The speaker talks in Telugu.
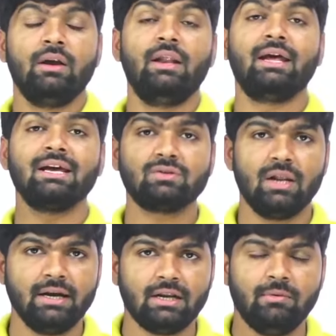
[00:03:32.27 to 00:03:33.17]
నేరస్తుల
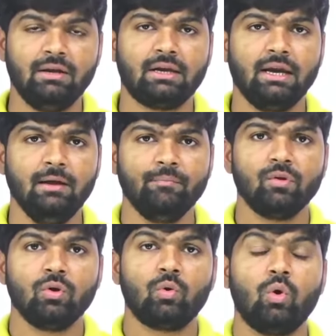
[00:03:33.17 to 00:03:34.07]
ఇంటి మీదకి
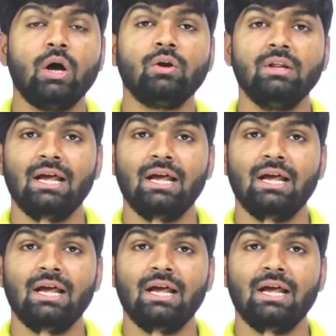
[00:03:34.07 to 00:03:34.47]
కోర్టులు